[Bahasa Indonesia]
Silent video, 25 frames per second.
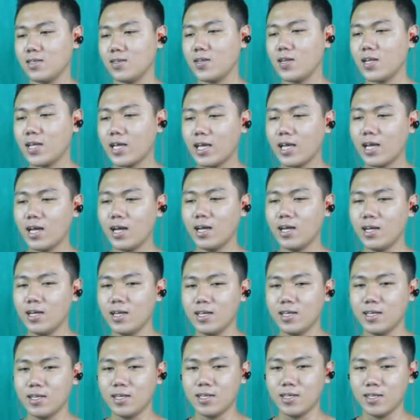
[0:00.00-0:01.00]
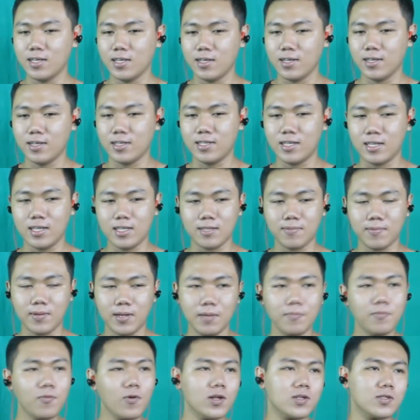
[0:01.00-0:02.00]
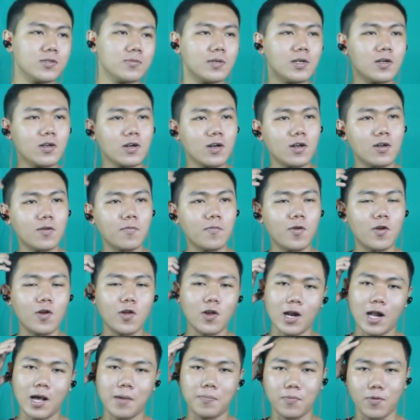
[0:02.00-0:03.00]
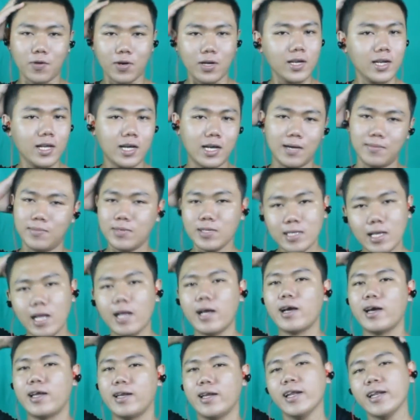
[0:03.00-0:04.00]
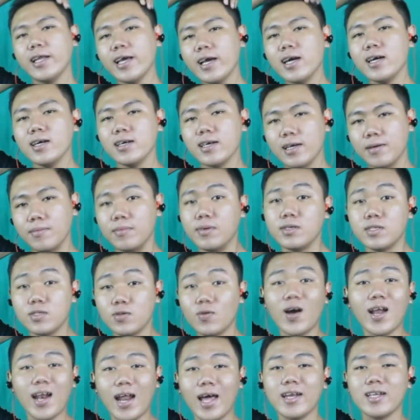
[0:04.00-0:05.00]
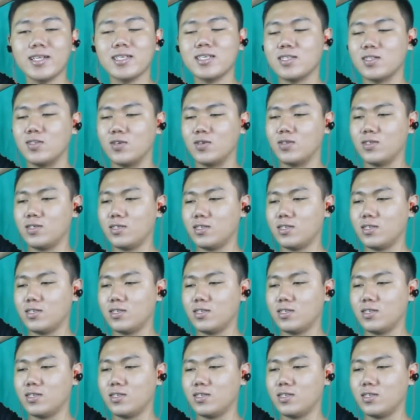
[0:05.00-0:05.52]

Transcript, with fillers: jadi kayak jenis penipuan cuma lo kalau mau lo laporin ya nggak bisa karena dia eh, jualan gitu